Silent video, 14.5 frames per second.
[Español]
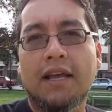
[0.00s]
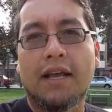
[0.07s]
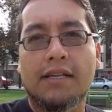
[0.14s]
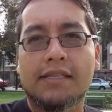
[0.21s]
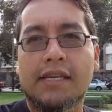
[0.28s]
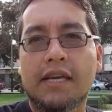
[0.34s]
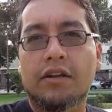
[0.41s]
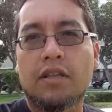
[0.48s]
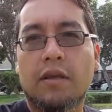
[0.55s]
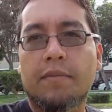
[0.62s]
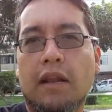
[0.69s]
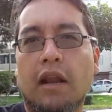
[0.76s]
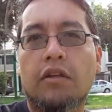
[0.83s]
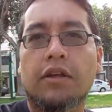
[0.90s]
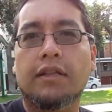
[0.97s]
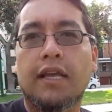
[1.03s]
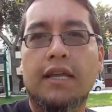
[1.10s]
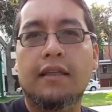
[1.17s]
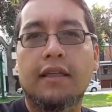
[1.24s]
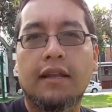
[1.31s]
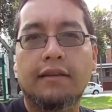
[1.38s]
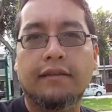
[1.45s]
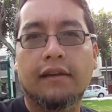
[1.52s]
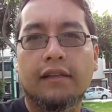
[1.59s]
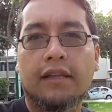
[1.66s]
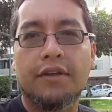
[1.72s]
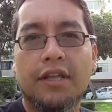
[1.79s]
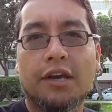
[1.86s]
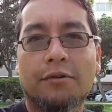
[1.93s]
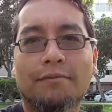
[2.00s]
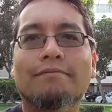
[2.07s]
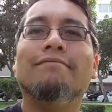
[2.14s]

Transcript: así que no te pierdas los detalles del siguiente video.